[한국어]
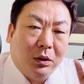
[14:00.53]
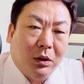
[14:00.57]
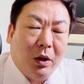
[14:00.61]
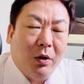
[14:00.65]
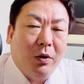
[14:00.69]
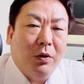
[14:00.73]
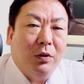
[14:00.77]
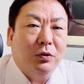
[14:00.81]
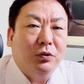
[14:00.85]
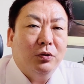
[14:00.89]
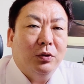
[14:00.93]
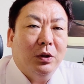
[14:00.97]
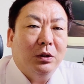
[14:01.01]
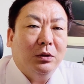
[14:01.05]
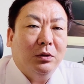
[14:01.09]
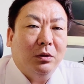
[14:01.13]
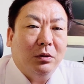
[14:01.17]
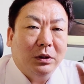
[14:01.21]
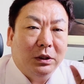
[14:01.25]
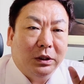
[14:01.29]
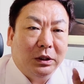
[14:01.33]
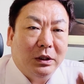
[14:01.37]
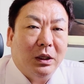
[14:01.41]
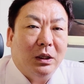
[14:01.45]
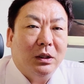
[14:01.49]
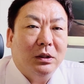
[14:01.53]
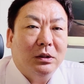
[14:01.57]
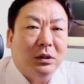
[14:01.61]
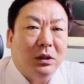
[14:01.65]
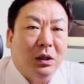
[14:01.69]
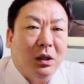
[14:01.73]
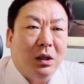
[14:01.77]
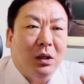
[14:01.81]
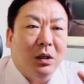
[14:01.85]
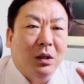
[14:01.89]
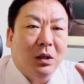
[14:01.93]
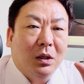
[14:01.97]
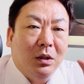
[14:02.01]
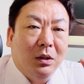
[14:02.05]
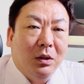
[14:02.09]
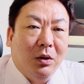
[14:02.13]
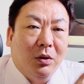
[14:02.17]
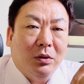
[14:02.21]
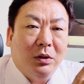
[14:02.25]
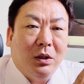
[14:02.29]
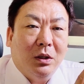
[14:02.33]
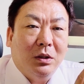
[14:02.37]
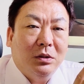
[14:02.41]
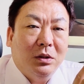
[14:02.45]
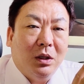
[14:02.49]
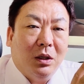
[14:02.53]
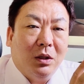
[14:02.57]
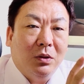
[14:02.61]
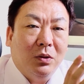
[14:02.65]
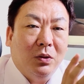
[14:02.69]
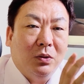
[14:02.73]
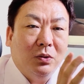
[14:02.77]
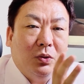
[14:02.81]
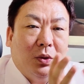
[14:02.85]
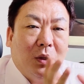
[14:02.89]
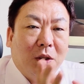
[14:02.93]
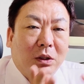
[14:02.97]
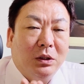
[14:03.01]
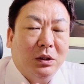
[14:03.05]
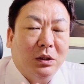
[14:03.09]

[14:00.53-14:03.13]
대형주에서는 기아차, 현대차가 더 좋아,